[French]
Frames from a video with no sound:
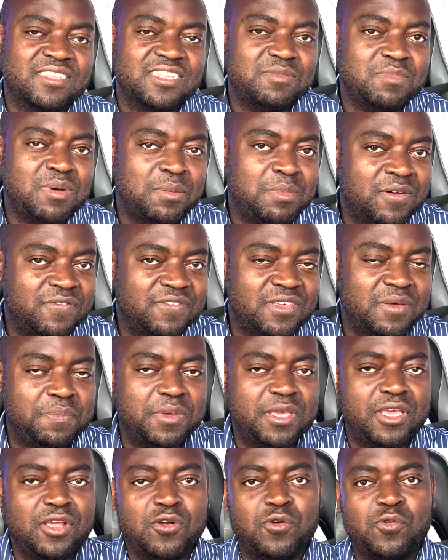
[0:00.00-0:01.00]
que maman vienne
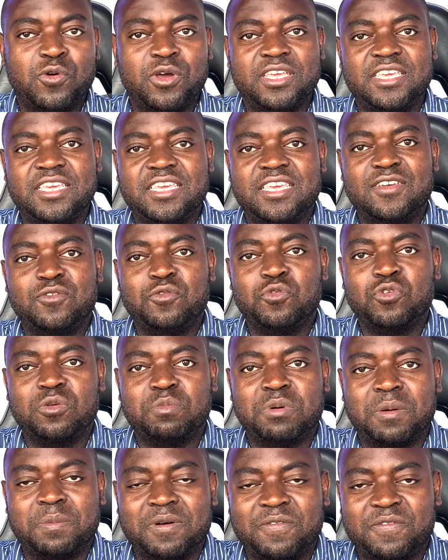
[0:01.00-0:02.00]
payer le loyer ou que
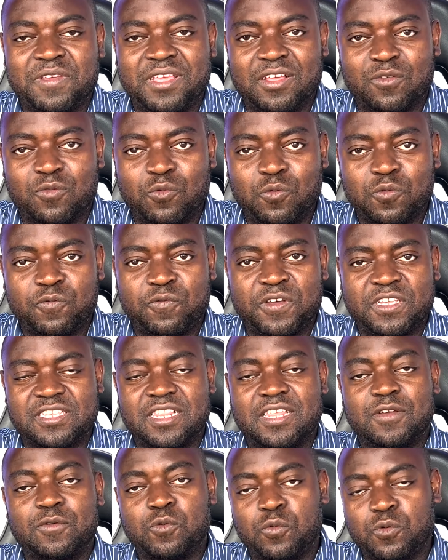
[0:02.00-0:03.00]
papa fasse
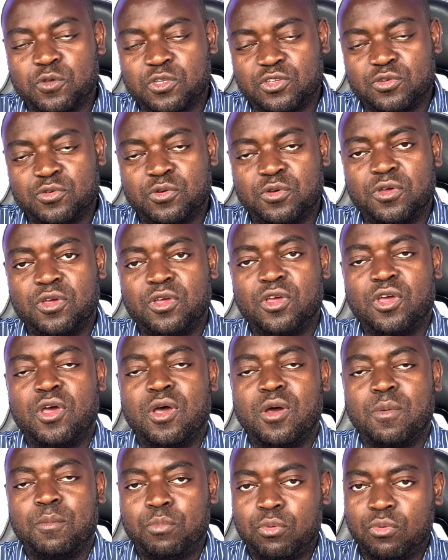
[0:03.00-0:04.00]
les courses
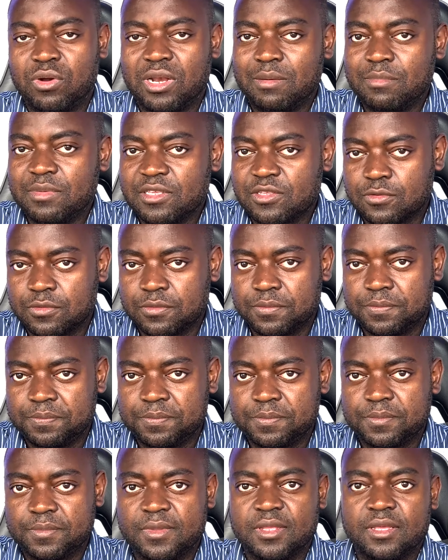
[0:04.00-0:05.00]
pour la maison
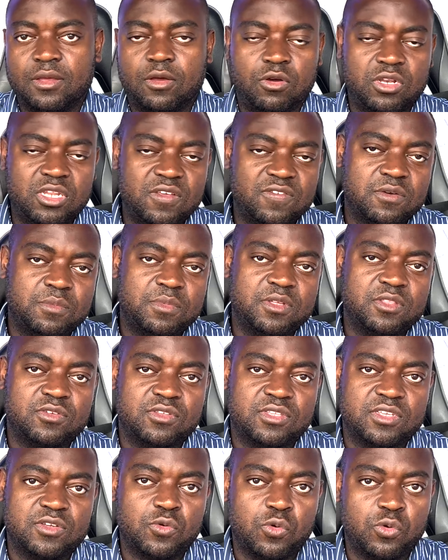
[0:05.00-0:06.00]
on est vraiment
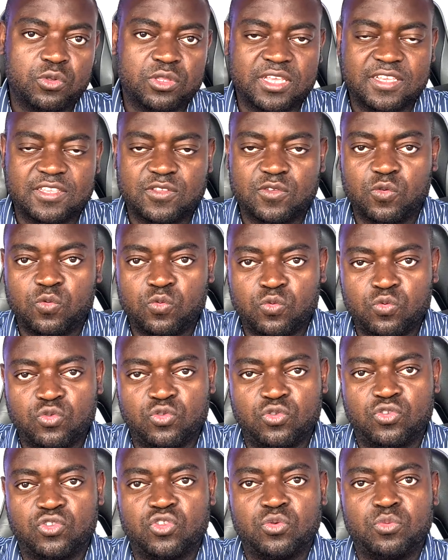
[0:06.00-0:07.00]
dans un contexte où
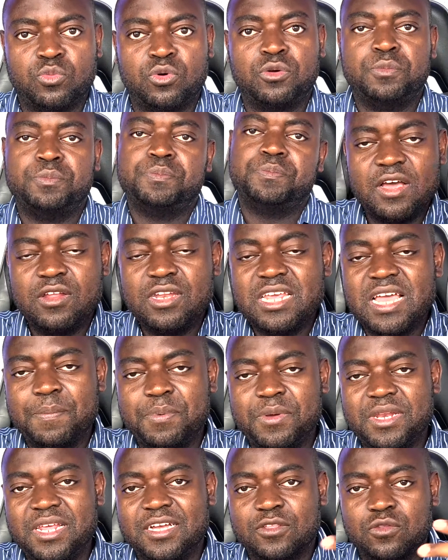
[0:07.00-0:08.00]
justement, on est
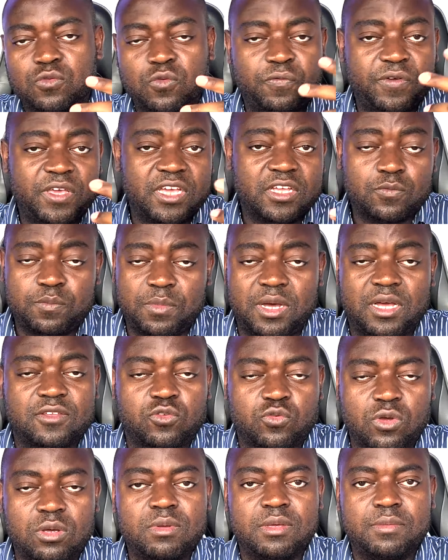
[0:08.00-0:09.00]
appelé à tout faire par
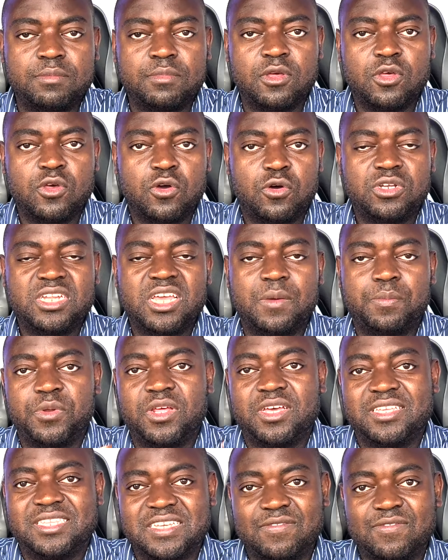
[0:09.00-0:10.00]
soi-même, on est appelé
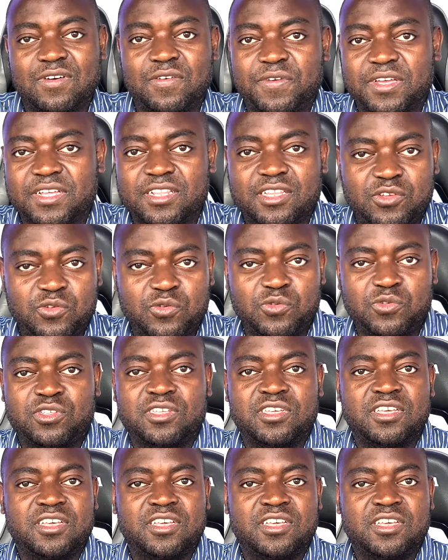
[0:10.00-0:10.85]
à savoir faire des choses,